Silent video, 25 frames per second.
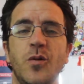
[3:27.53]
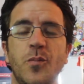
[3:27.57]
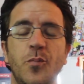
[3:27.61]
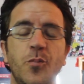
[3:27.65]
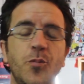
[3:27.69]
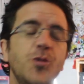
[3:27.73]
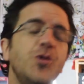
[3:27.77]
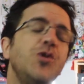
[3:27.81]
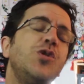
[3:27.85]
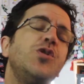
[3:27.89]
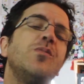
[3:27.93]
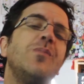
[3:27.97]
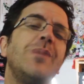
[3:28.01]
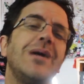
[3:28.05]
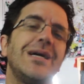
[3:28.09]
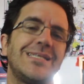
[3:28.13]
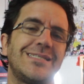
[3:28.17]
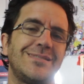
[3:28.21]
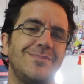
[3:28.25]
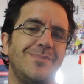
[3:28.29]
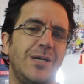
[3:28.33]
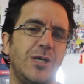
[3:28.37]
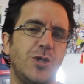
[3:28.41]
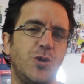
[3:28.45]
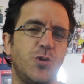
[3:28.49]
muito
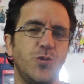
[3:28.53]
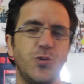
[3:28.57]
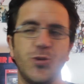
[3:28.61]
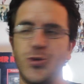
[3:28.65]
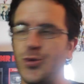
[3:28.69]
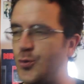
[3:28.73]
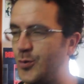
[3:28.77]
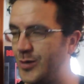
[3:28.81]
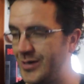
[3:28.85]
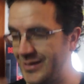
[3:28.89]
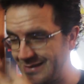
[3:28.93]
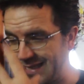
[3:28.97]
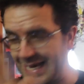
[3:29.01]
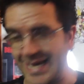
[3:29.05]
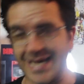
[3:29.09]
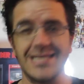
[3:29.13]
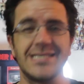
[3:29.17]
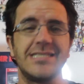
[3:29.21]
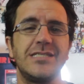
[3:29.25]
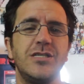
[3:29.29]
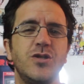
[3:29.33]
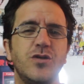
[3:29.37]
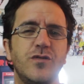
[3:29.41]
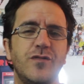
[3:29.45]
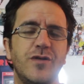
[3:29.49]
mais maduro, com
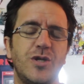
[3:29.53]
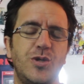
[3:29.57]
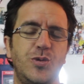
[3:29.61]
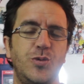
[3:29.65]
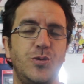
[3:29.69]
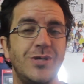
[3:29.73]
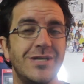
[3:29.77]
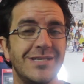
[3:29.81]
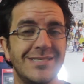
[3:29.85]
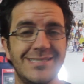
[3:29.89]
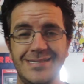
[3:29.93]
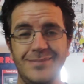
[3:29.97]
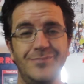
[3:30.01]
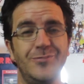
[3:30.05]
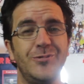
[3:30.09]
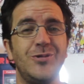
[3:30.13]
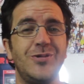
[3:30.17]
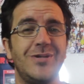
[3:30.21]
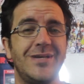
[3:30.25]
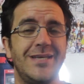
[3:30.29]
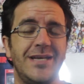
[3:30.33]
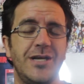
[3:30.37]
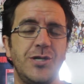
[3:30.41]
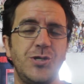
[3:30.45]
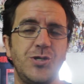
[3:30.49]
ideias inovadoras e
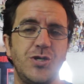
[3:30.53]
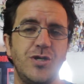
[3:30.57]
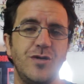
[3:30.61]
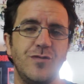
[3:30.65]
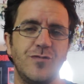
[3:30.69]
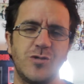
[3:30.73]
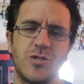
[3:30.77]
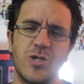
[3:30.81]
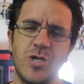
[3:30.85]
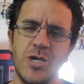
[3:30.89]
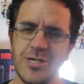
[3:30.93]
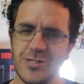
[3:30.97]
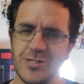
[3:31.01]
muito criativas.